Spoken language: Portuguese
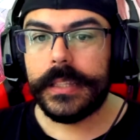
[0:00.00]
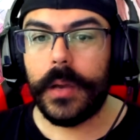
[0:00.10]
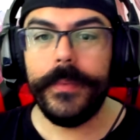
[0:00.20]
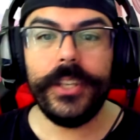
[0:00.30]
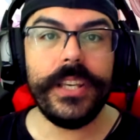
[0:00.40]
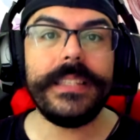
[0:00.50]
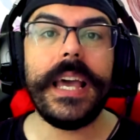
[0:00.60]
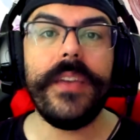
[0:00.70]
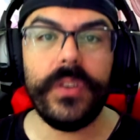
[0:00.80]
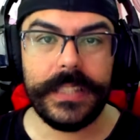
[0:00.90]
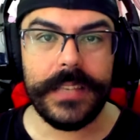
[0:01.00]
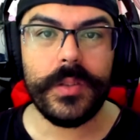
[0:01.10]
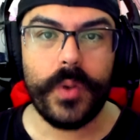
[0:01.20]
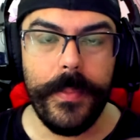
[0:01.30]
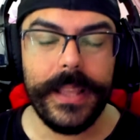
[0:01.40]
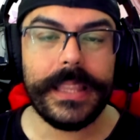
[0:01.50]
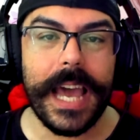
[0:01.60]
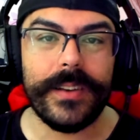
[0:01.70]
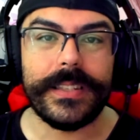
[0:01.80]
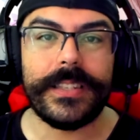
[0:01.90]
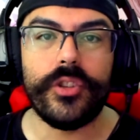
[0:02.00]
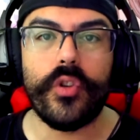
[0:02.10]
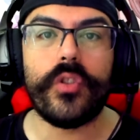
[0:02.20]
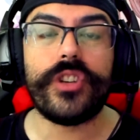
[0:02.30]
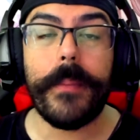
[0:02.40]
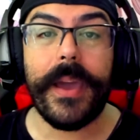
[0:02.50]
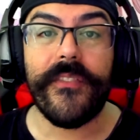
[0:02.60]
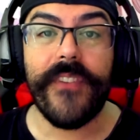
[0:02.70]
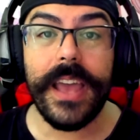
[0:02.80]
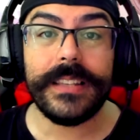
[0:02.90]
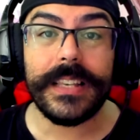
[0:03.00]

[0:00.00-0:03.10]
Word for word: Então me diz aí vocês nos comentários, esse jogo já é mais velho,